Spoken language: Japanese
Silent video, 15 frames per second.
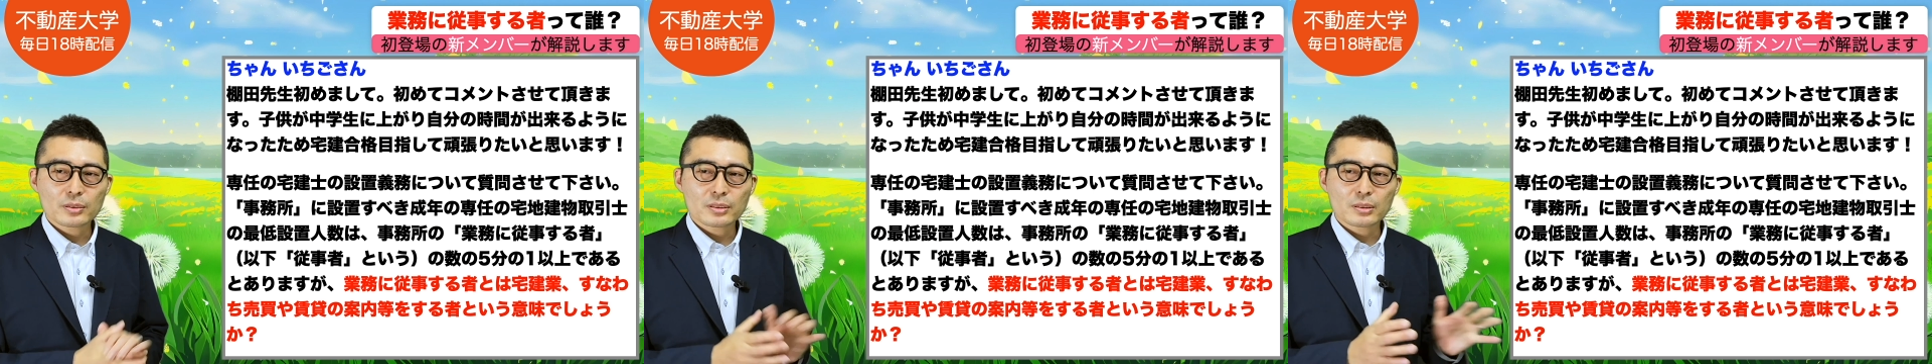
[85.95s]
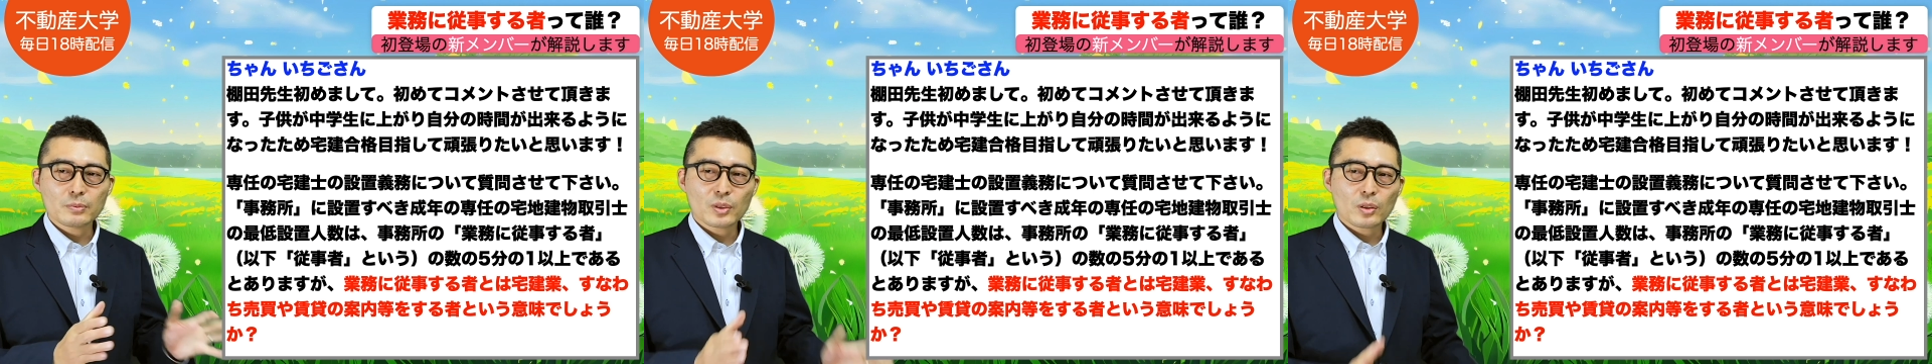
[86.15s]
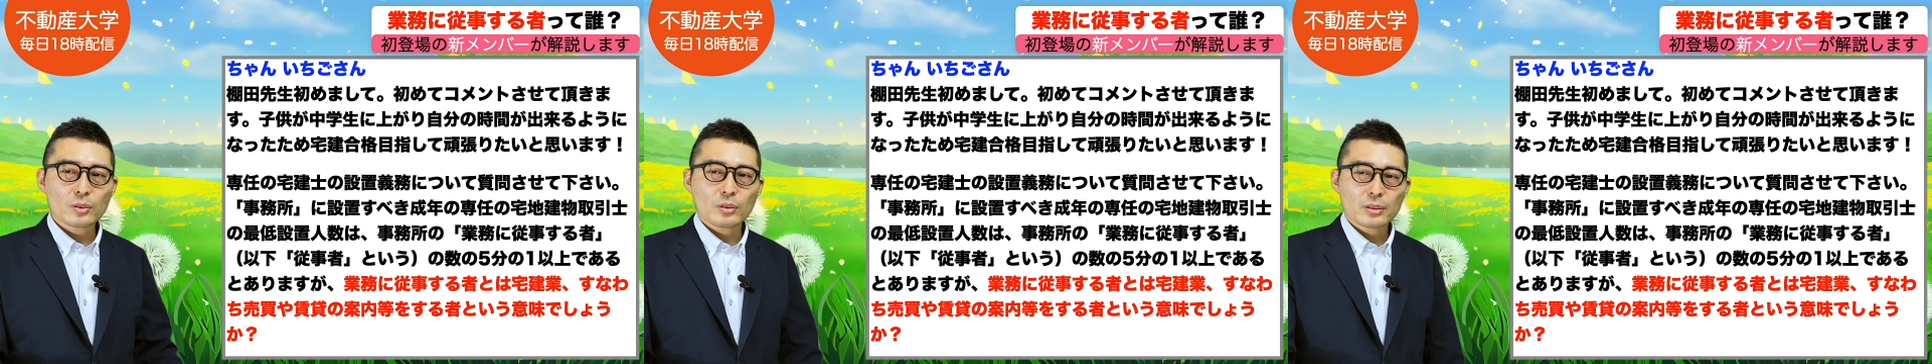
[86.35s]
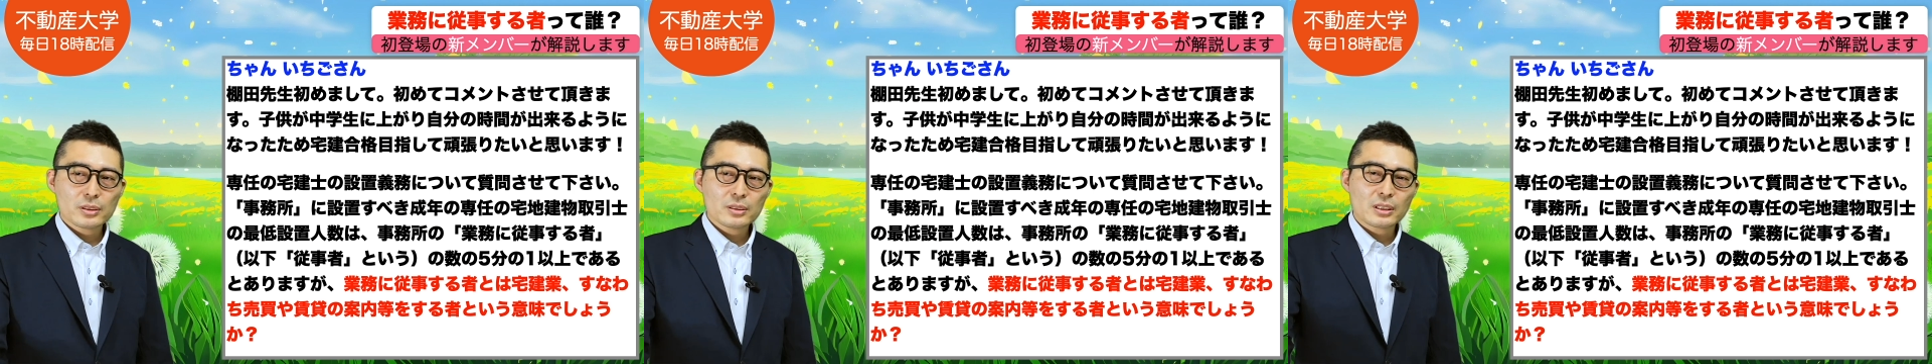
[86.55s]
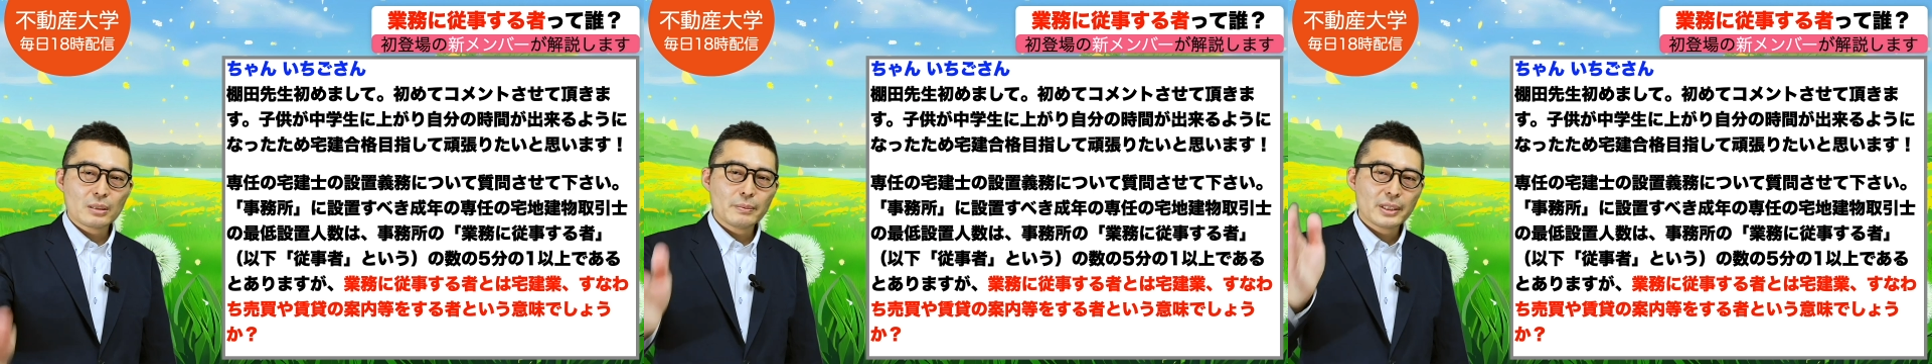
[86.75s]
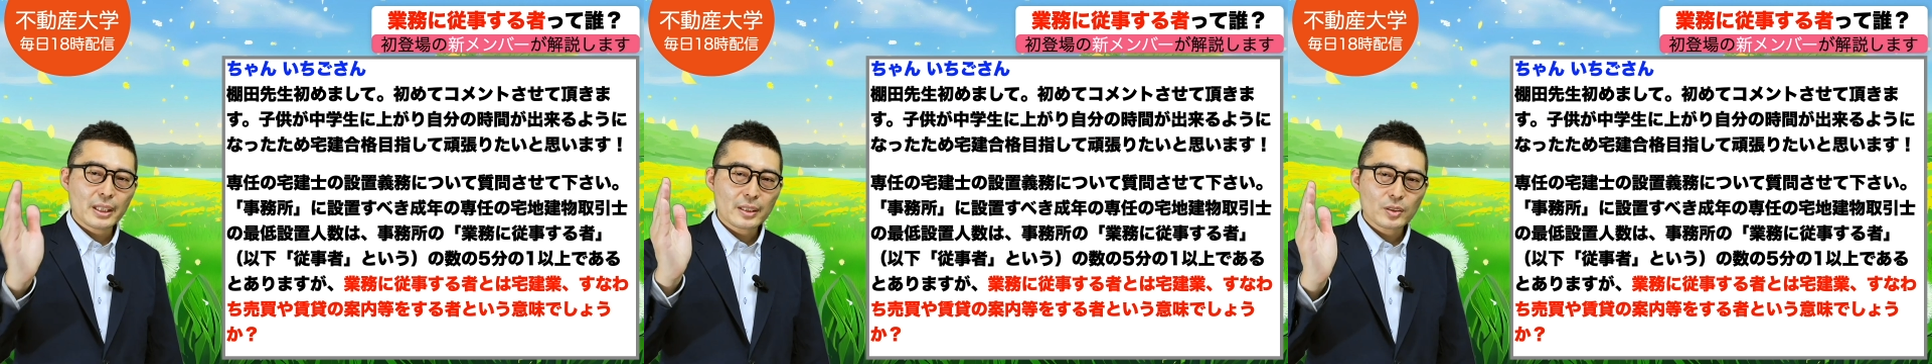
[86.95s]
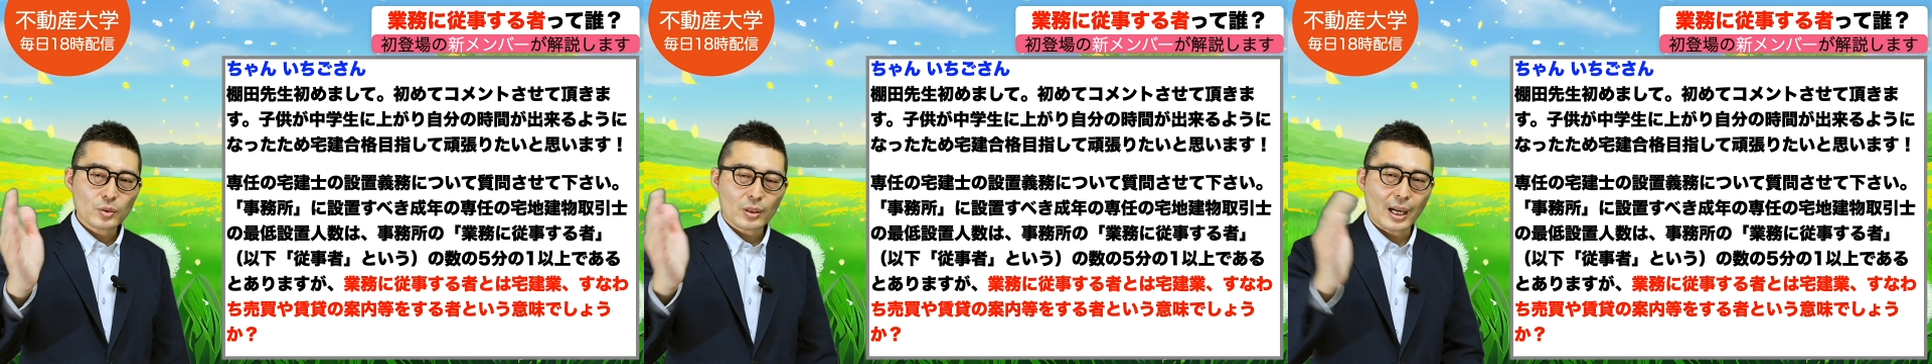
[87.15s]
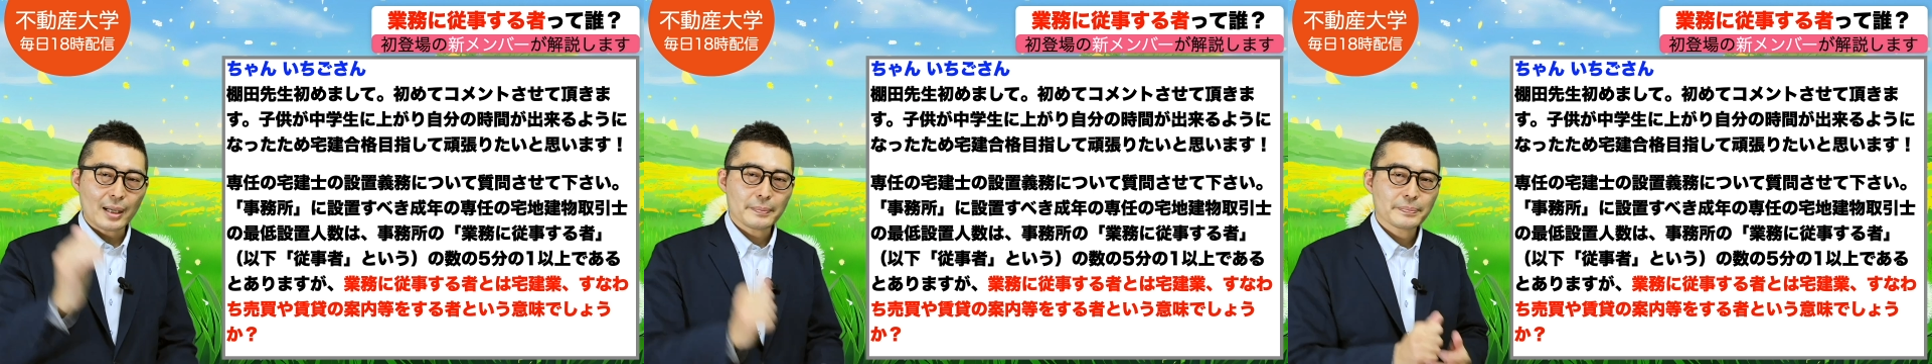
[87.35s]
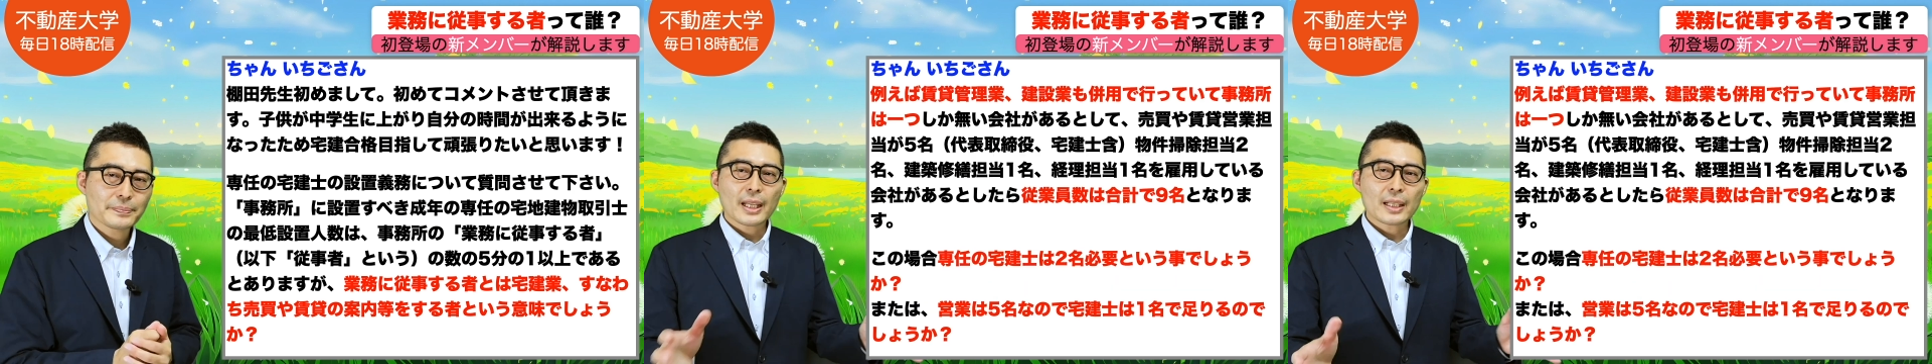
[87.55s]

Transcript: する者という意味でしょうか。